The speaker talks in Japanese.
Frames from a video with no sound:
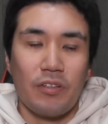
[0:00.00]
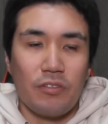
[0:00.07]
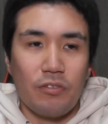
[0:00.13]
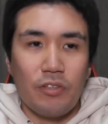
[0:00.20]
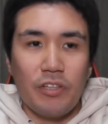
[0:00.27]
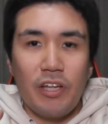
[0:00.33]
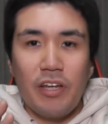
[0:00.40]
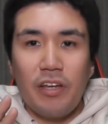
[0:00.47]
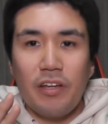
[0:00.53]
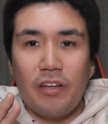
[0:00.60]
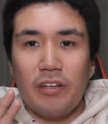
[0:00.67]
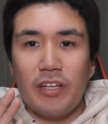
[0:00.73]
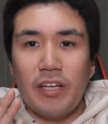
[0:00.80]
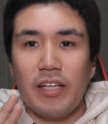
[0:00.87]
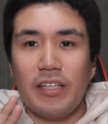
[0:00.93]
そう
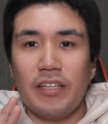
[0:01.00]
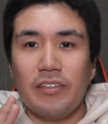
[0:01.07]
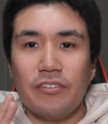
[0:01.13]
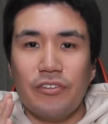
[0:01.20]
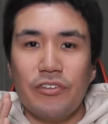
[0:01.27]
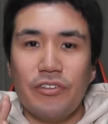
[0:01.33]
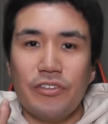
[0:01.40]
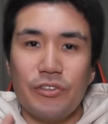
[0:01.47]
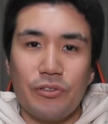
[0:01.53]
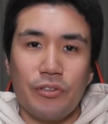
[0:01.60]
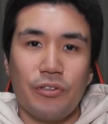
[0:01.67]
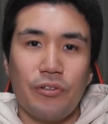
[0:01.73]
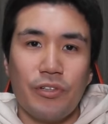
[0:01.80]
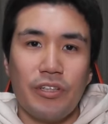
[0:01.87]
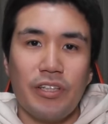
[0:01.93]
いう
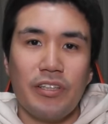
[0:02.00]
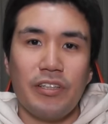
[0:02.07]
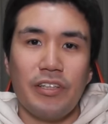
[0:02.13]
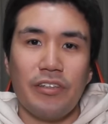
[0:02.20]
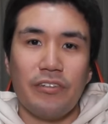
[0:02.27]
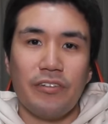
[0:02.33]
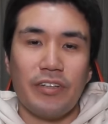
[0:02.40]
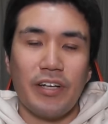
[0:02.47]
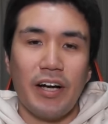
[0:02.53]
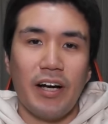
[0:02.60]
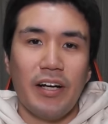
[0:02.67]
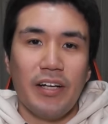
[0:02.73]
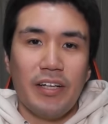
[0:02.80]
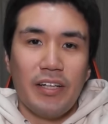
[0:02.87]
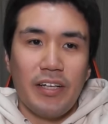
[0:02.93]
食糧危機っていうか、